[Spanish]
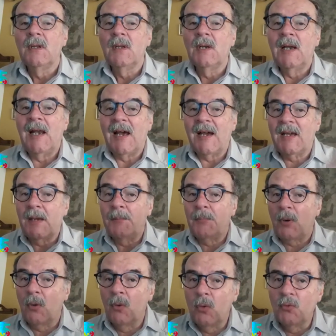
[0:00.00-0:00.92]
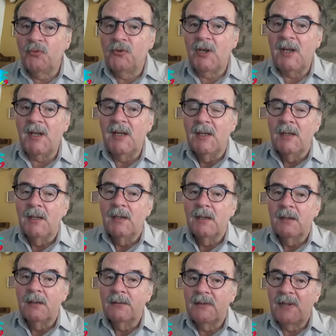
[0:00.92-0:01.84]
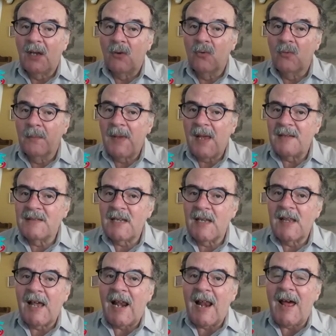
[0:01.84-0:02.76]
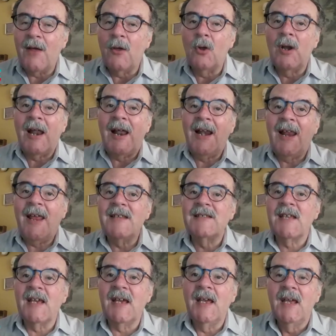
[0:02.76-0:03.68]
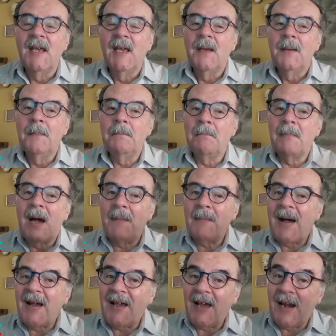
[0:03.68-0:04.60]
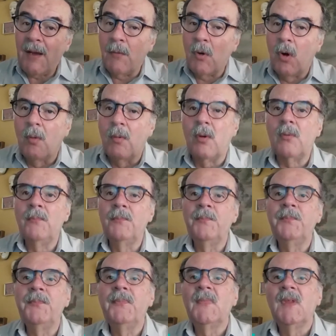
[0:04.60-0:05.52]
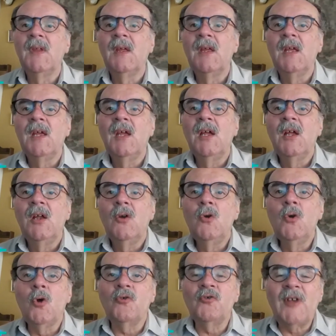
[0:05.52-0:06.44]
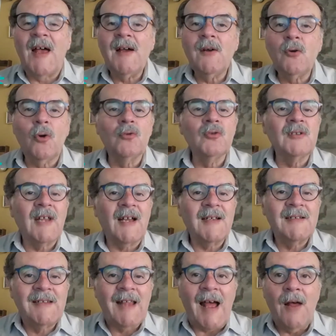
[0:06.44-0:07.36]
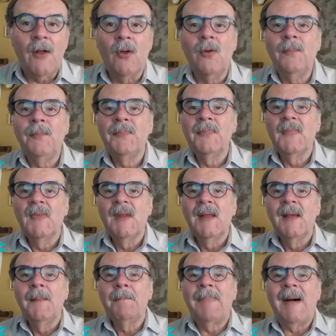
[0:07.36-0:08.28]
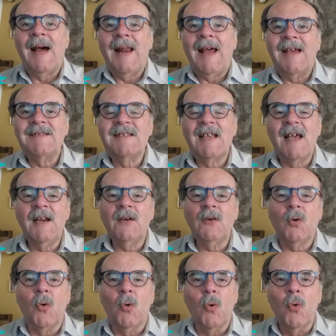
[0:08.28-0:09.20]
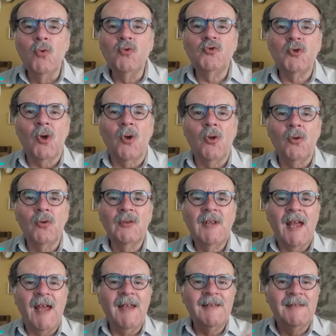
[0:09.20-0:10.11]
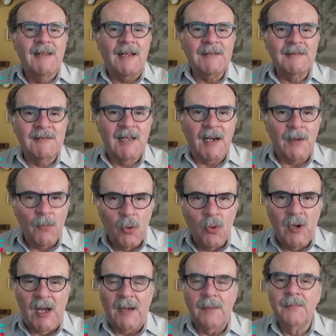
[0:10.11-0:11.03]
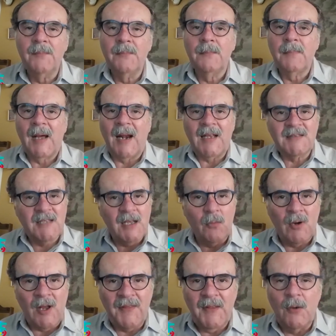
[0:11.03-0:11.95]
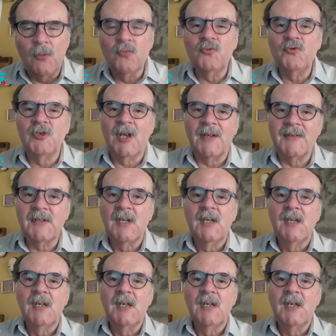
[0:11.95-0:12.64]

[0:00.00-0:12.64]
la que produce, según me han señalado, la leche Mamá Carabobo, nos han contactado para hacer uso de esta tribuna, para hacer unas denuncias